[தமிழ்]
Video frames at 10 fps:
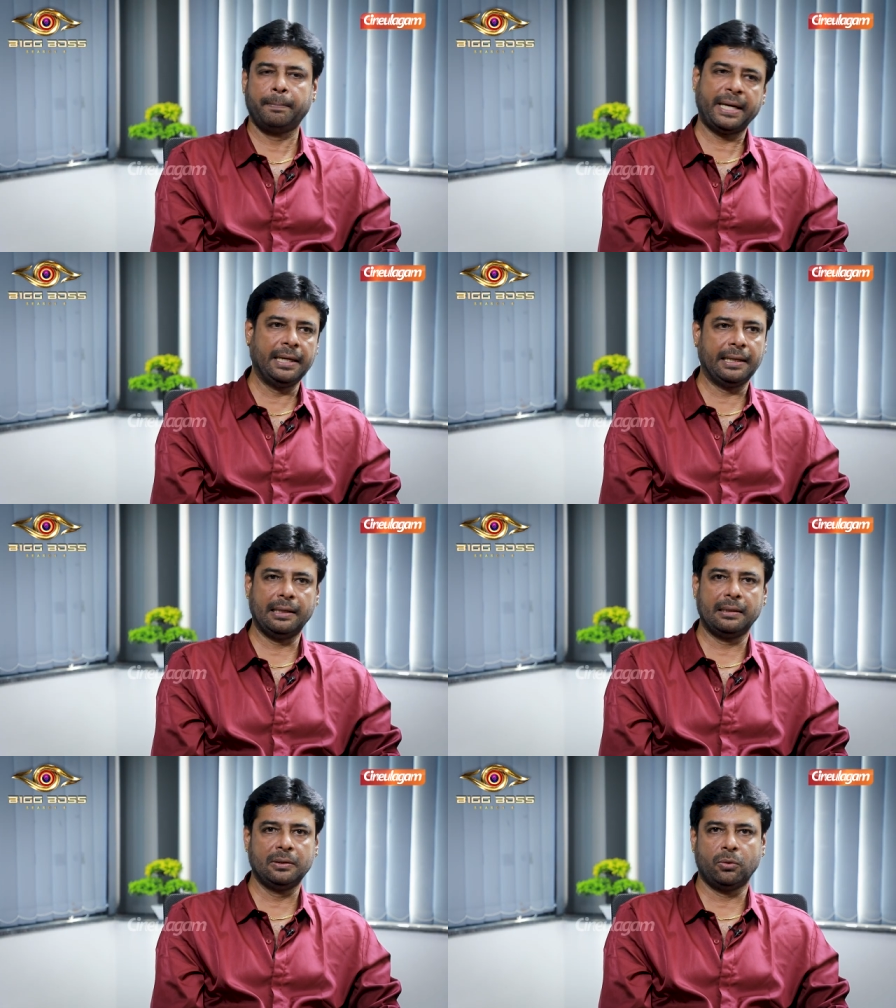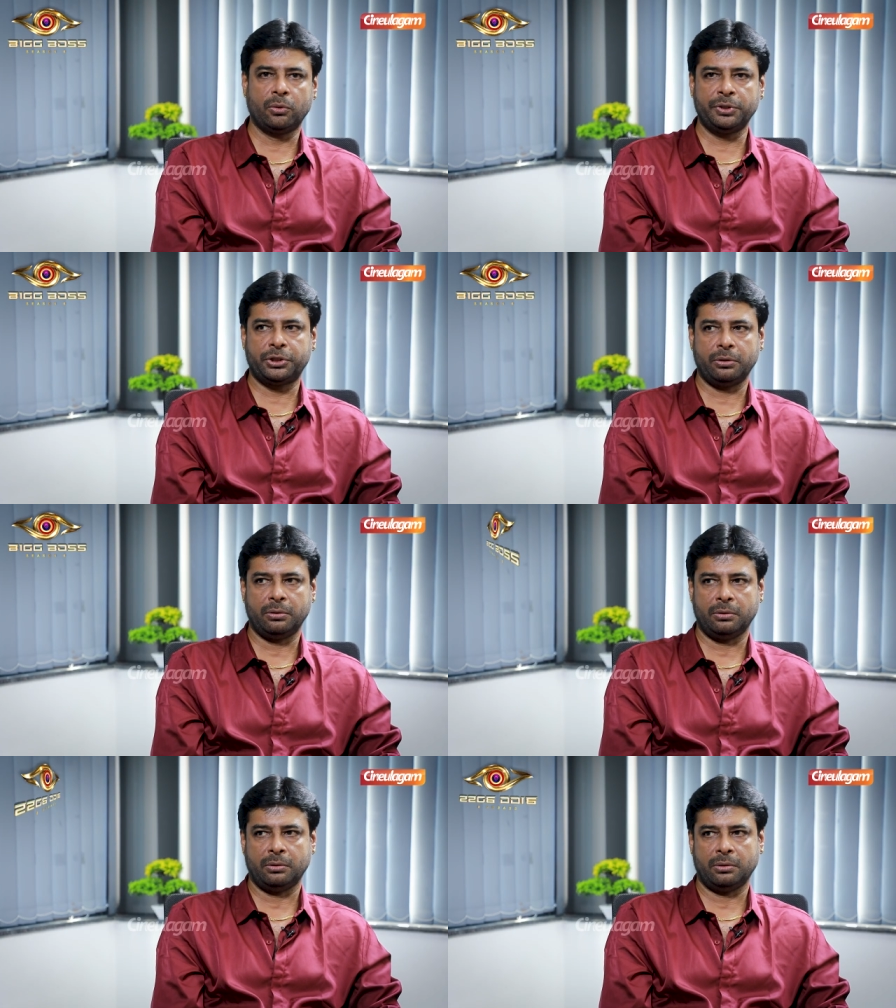பிகினிங்லேருந்து ஒரு
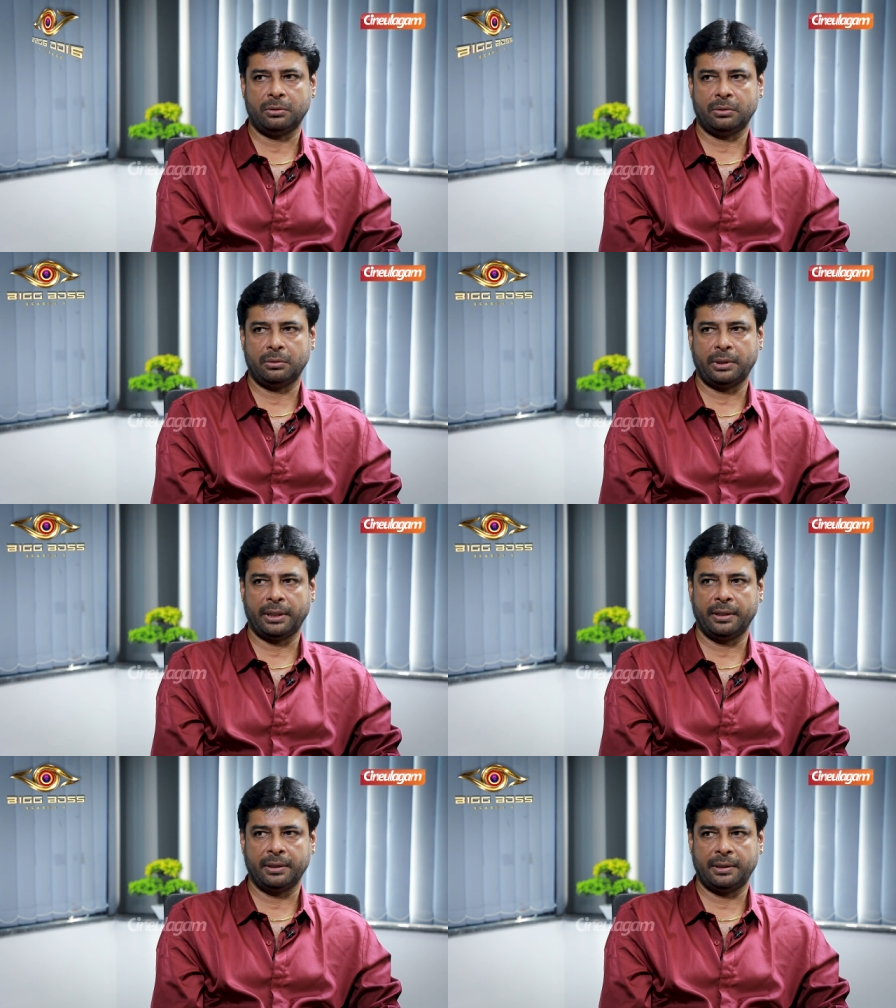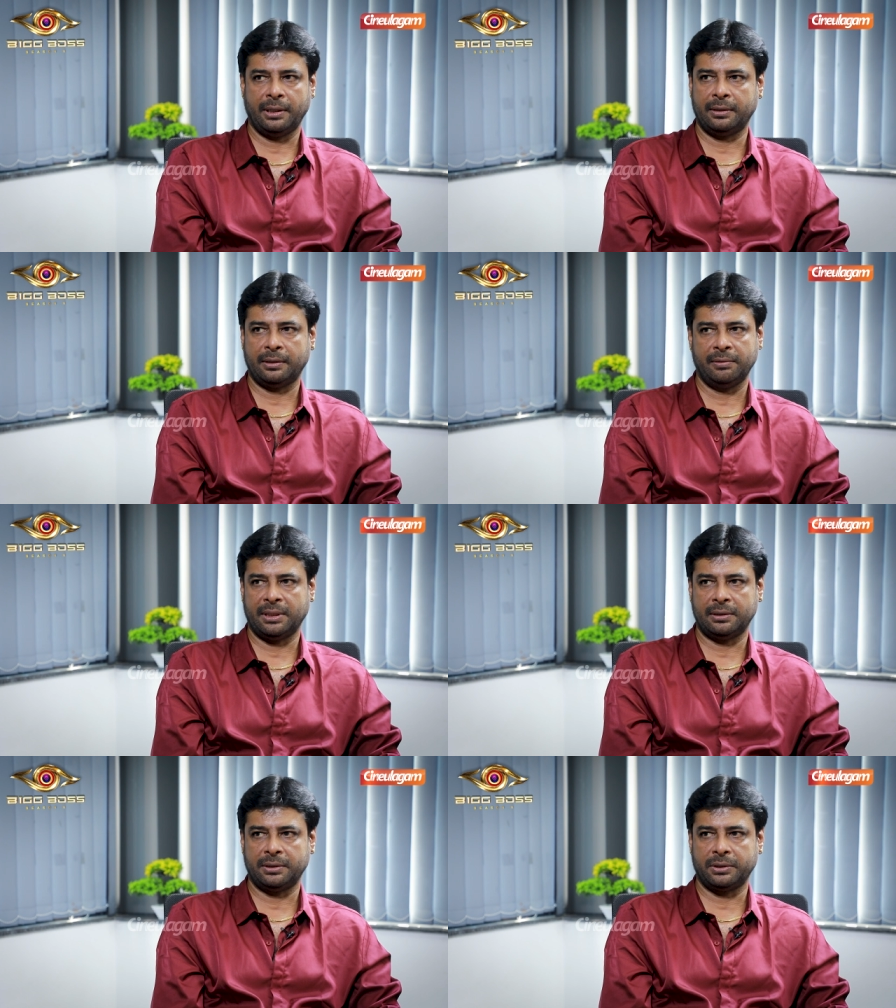விஷயம் எங்கிட்ட தெல்ல தெளிவாக
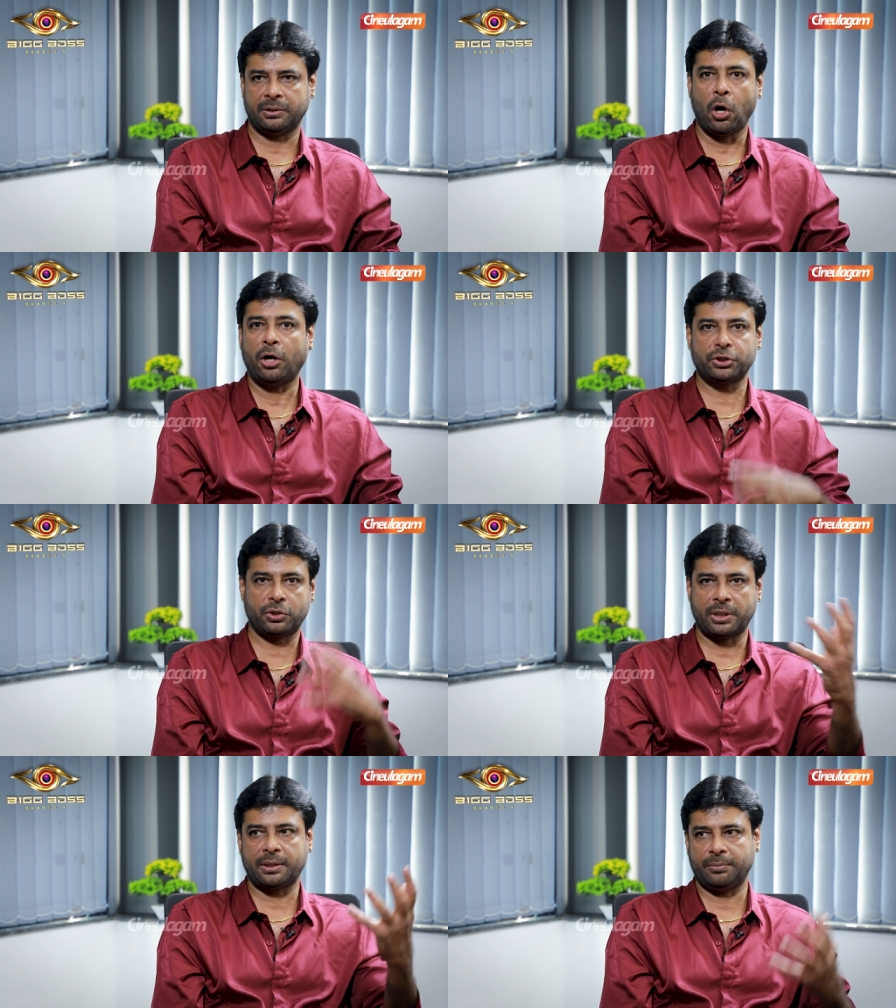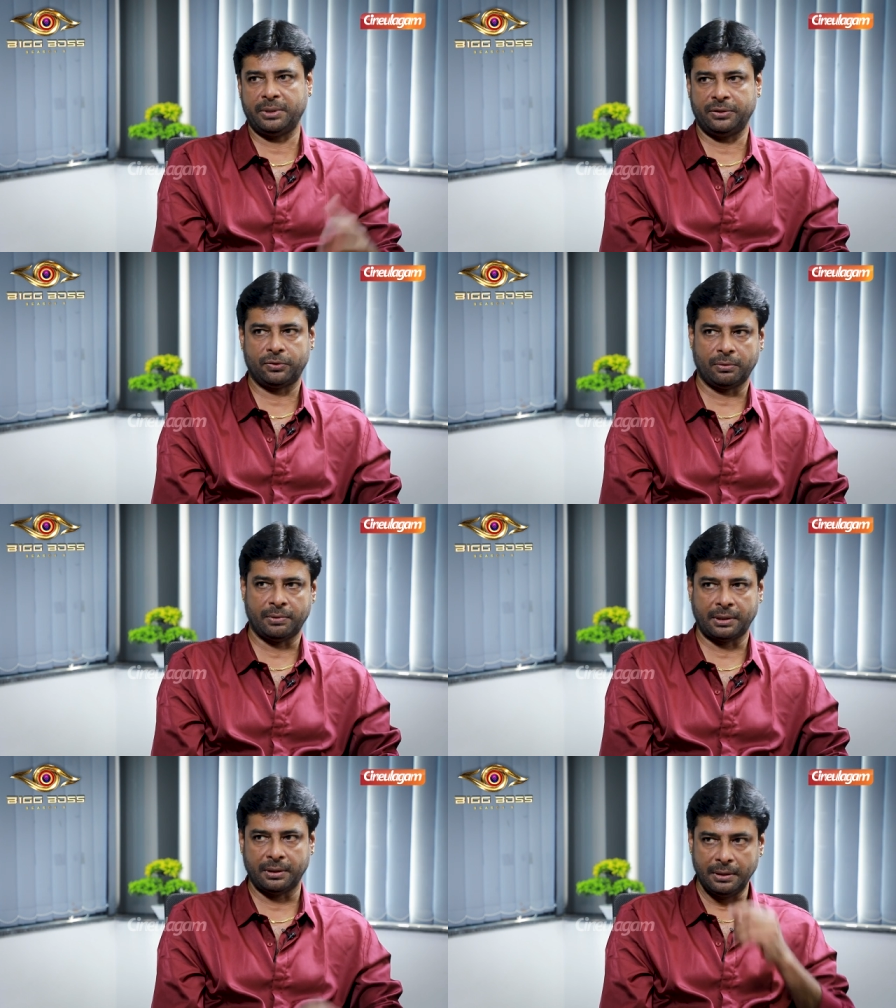இருந்துச்சு இந்த ஆஸ்ட்ரக் அப்படின்னு
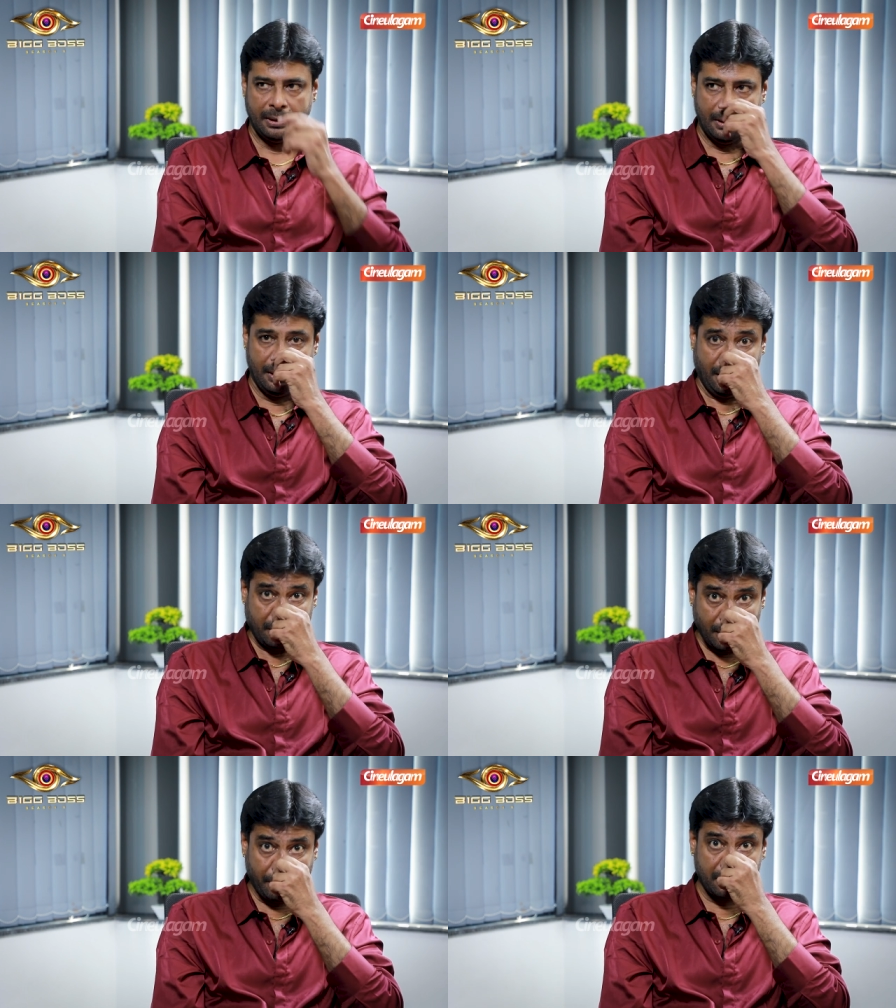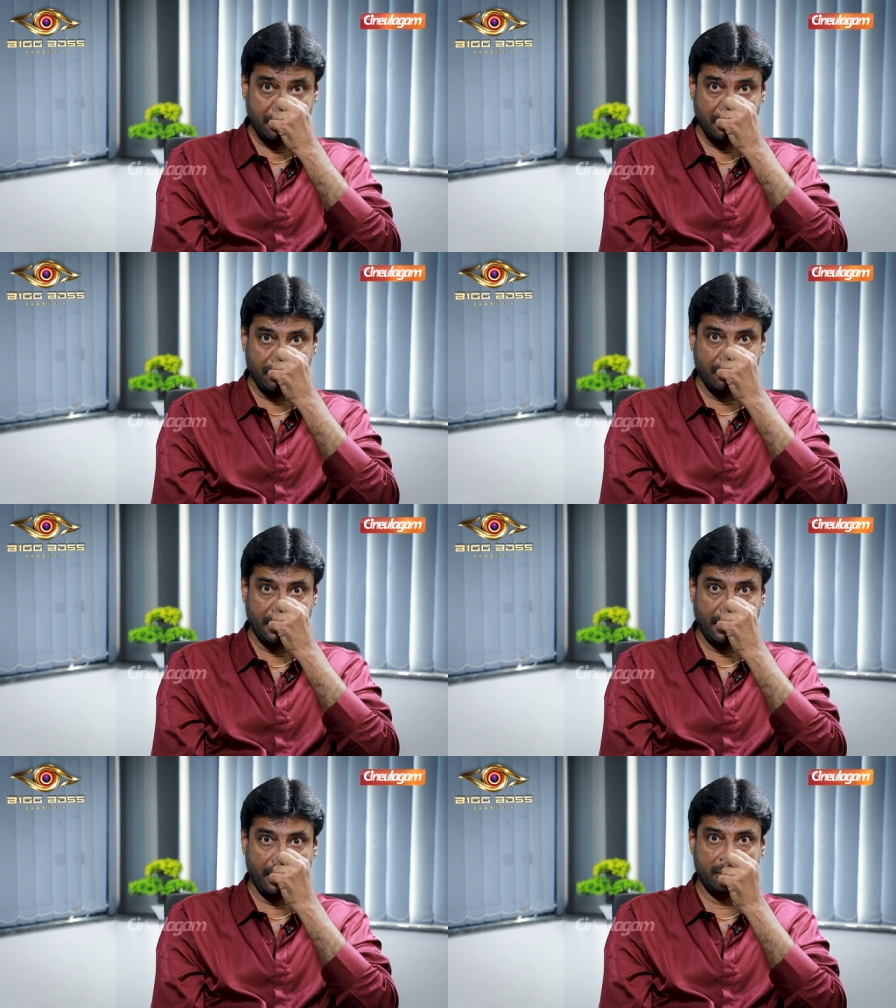சொல்லுவாங்க ஒரு பார்த்தோன்னே
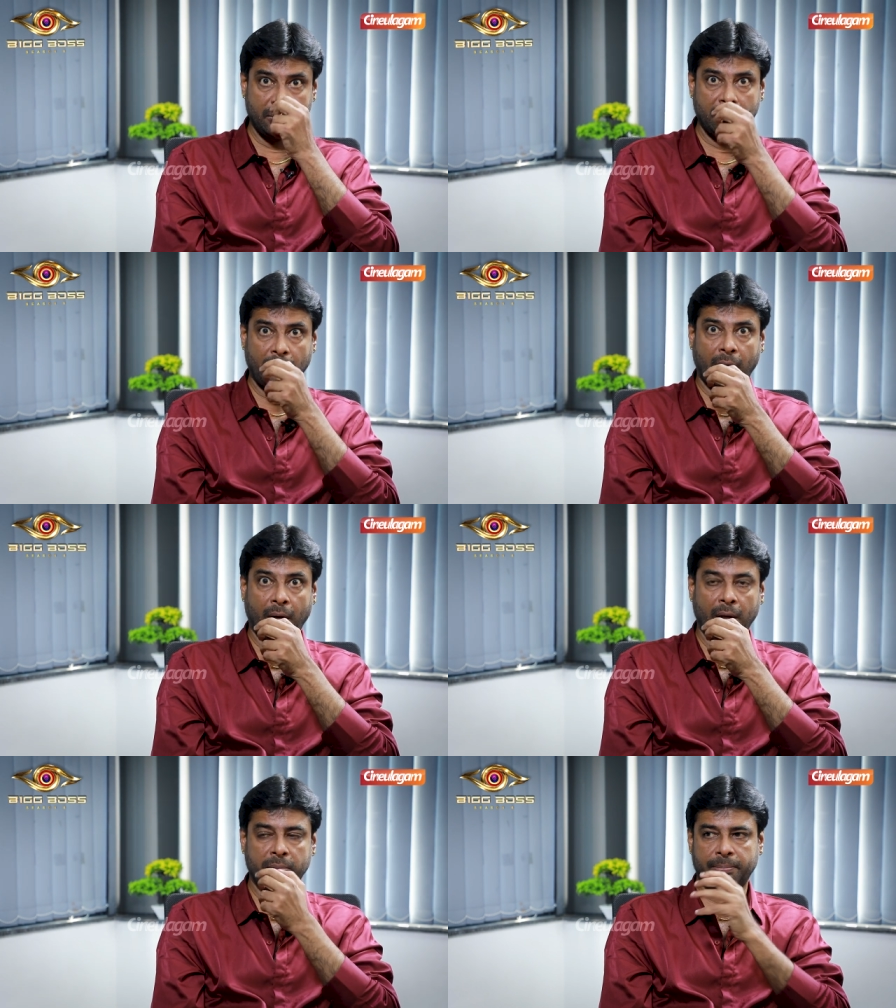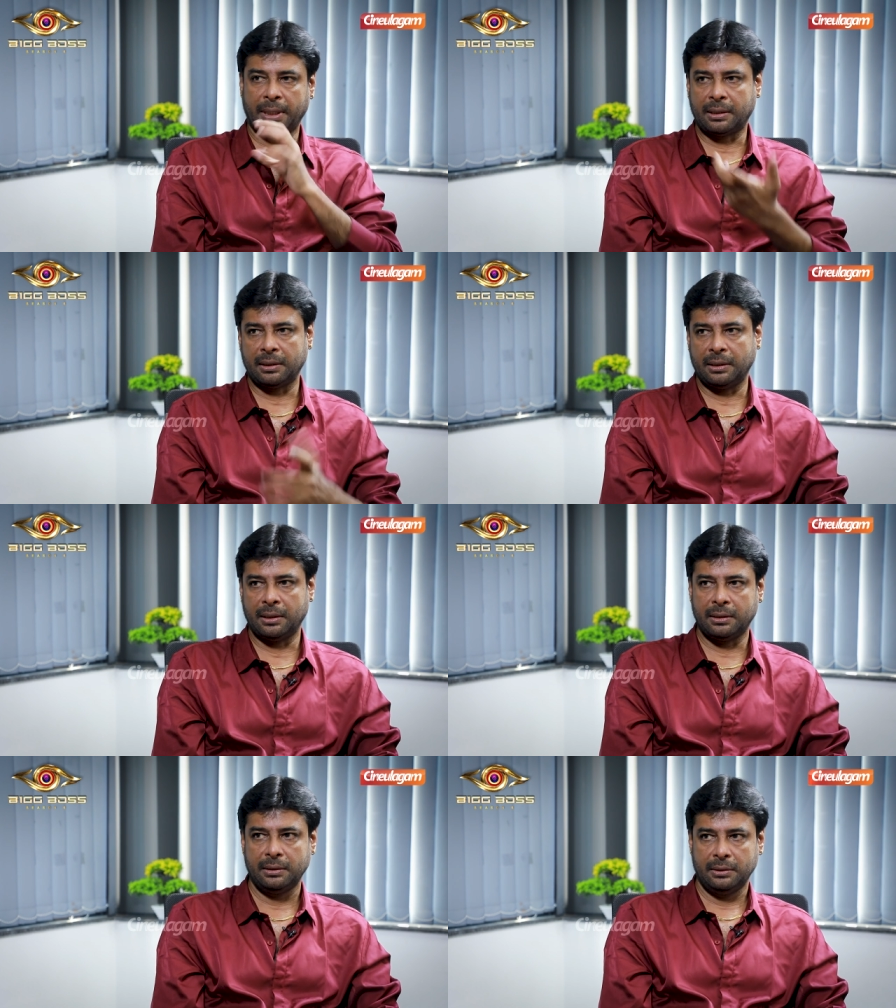முன்னாடி நடிக்க முடியுமா அப்படி பார்க்குறது இல்லை